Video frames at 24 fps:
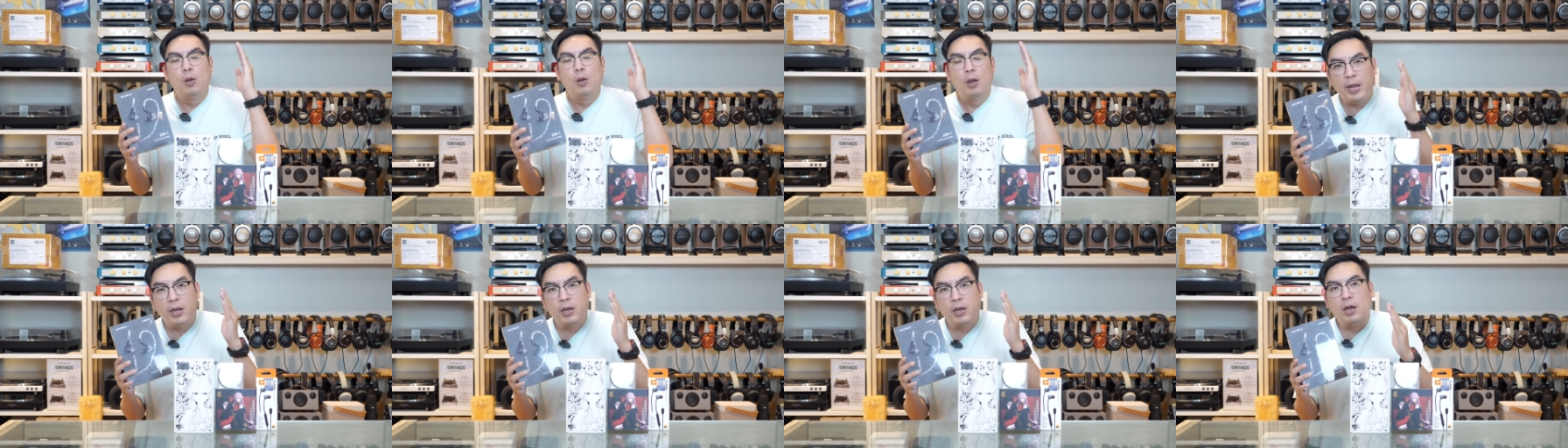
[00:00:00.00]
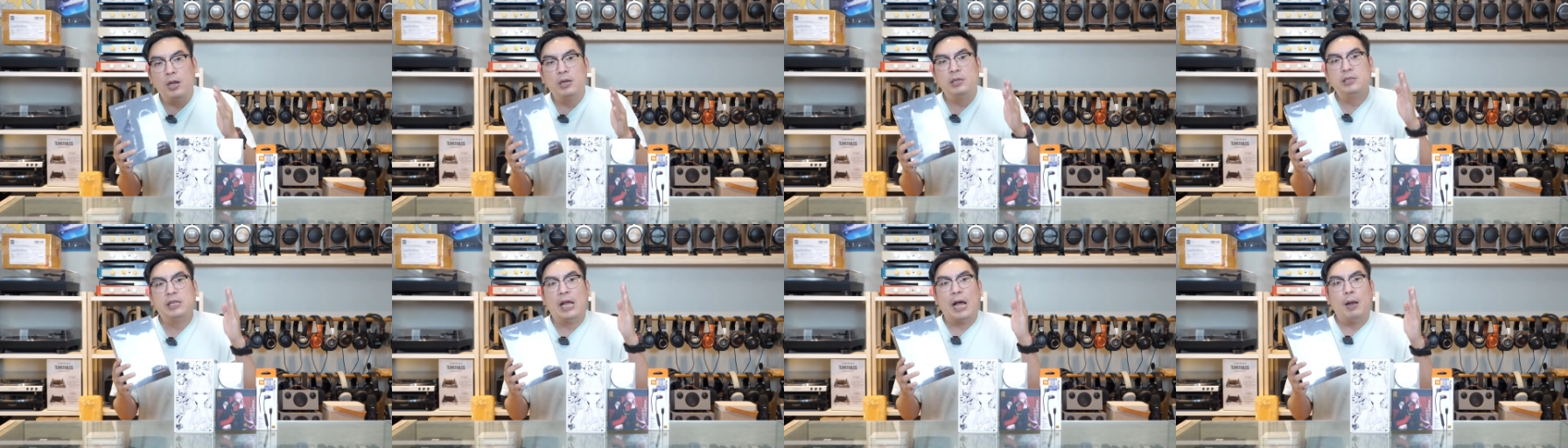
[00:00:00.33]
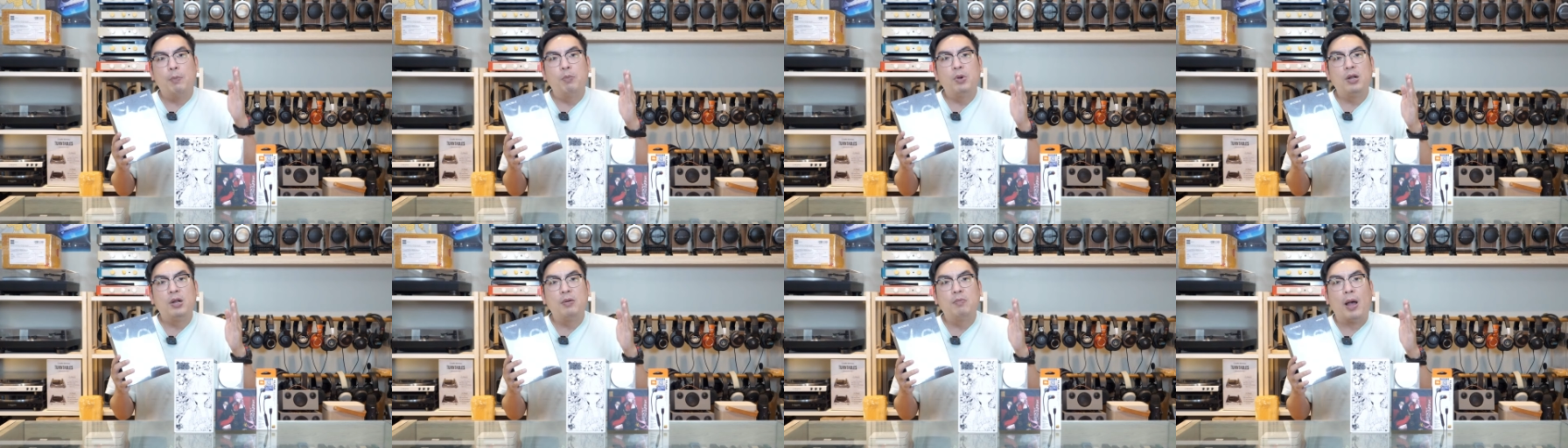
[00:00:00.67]
ไม่เกิน สา
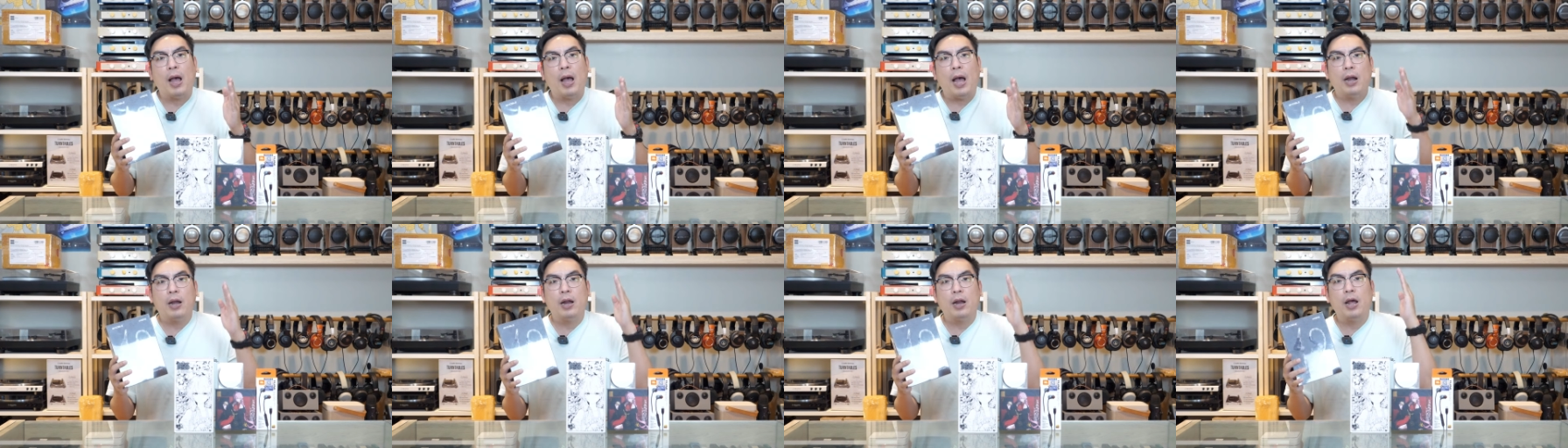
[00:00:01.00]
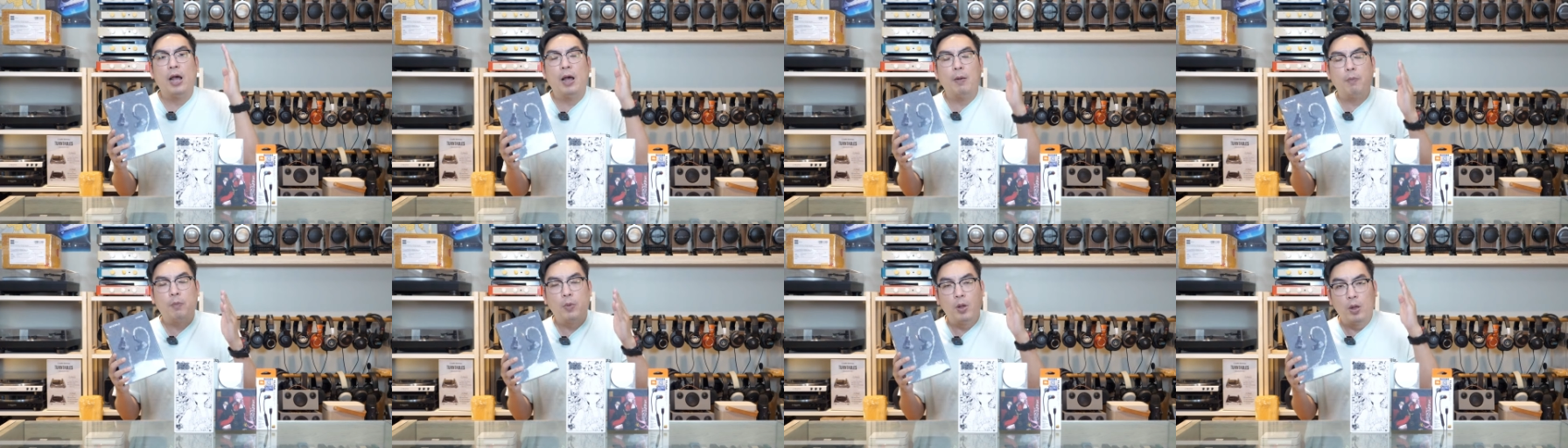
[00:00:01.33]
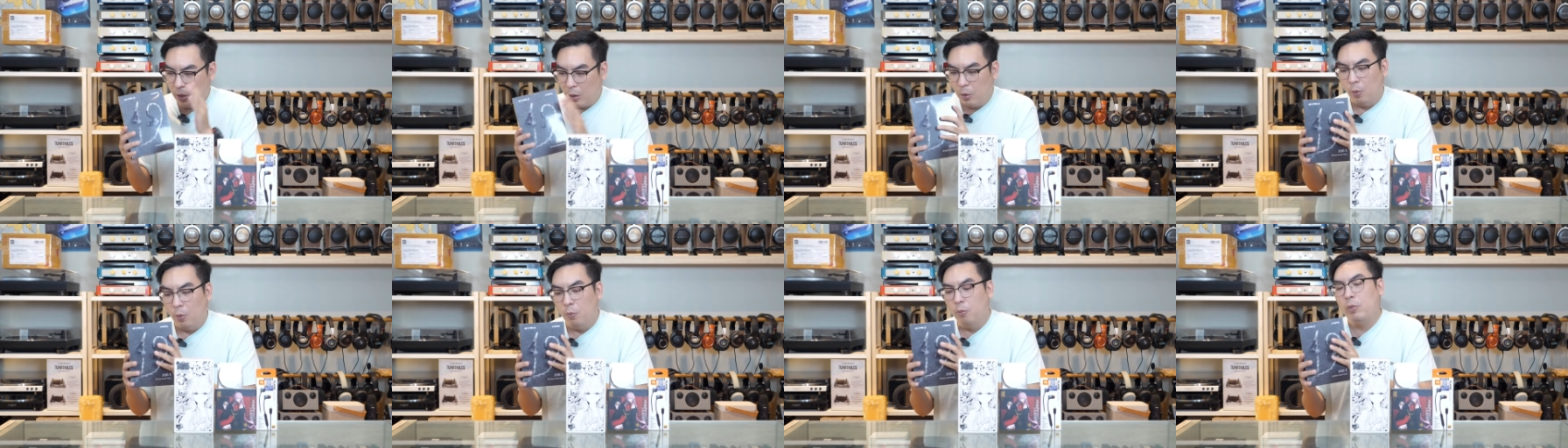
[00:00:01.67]
มหมื่น บาทนะครับ
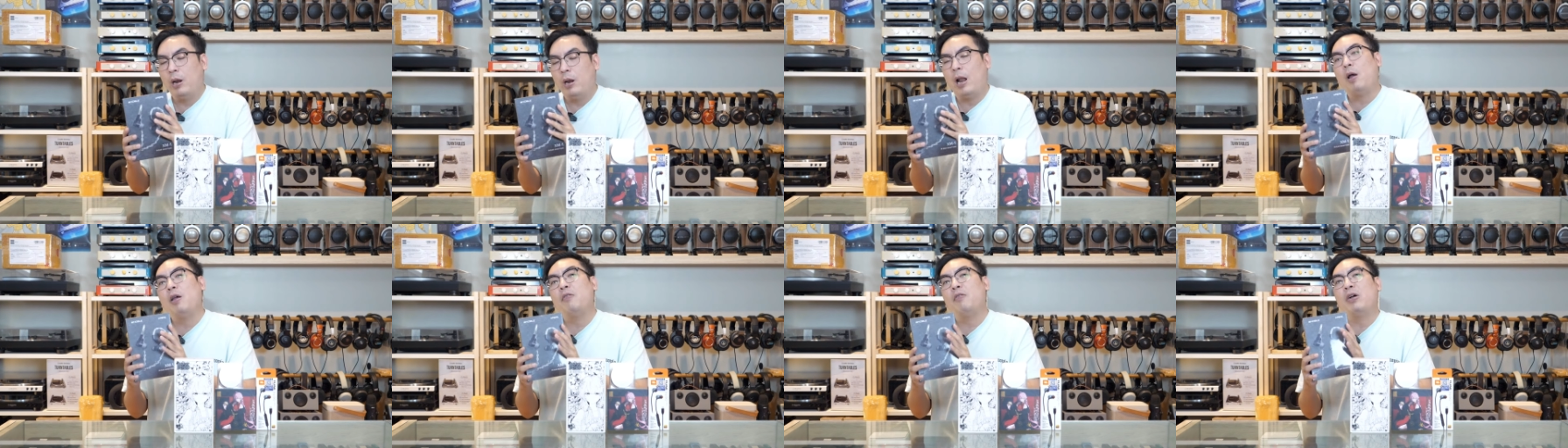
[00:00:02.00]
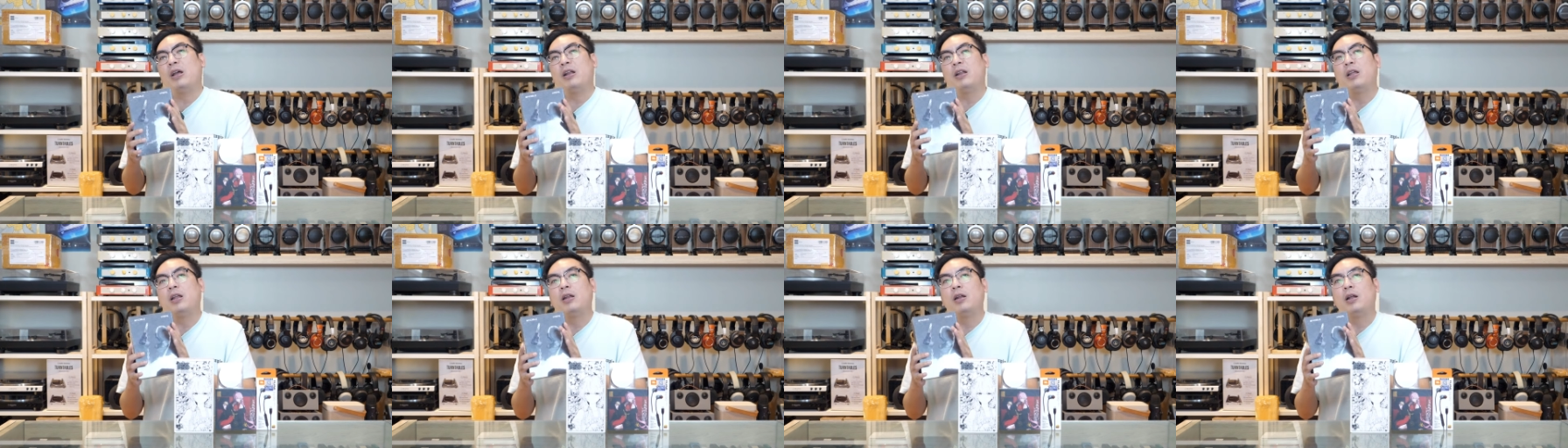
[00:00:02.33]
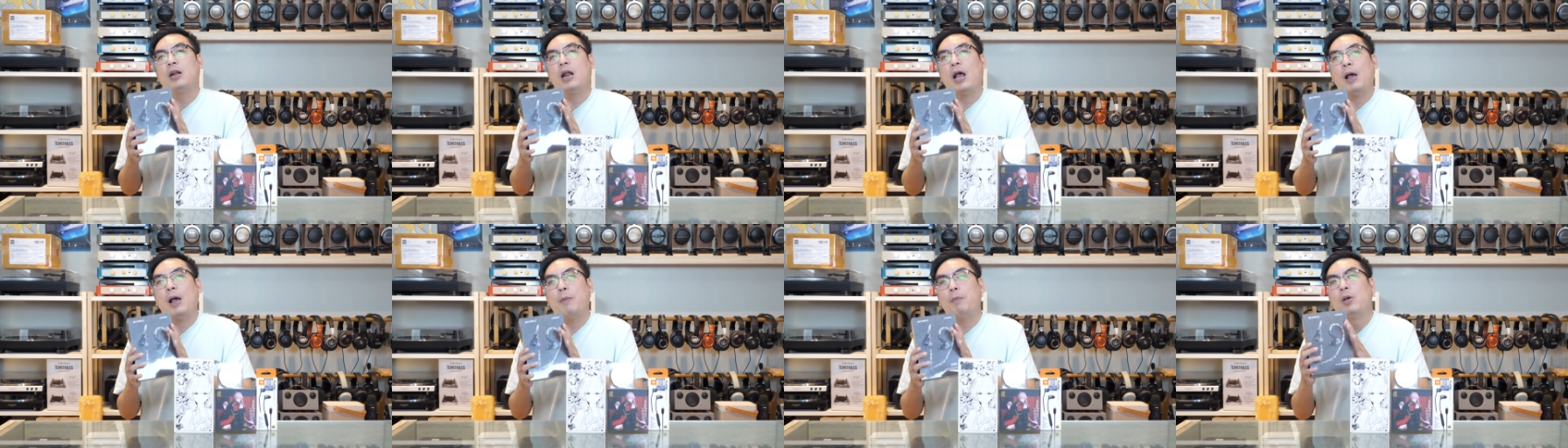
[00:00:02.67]
เดี๋ยวผมมาเล่าให้ฟังอีกทีนึ
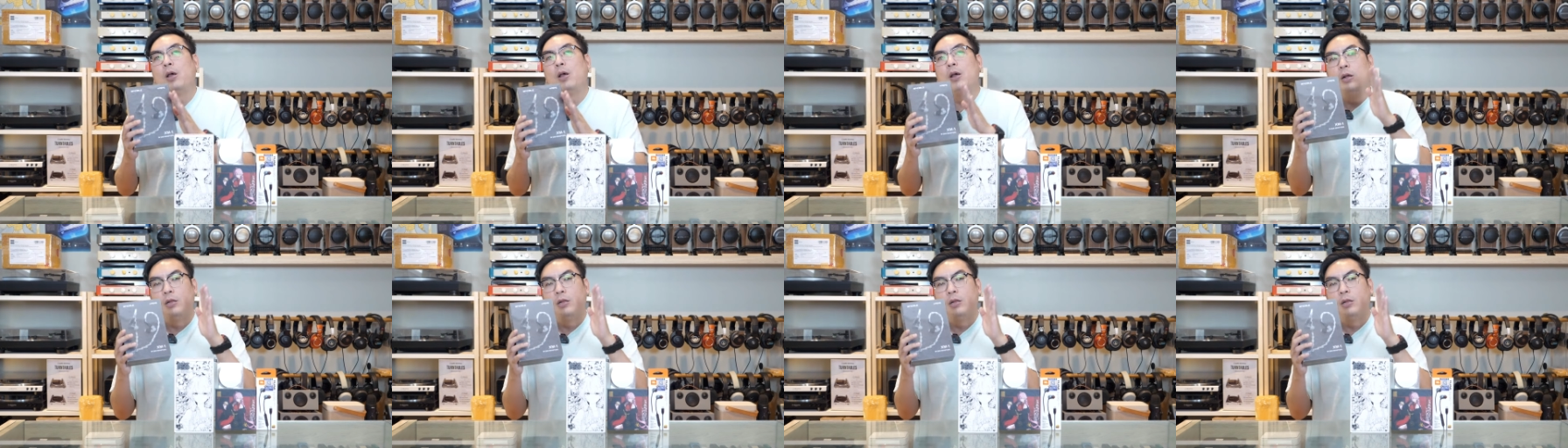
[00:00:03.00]
งนะครับ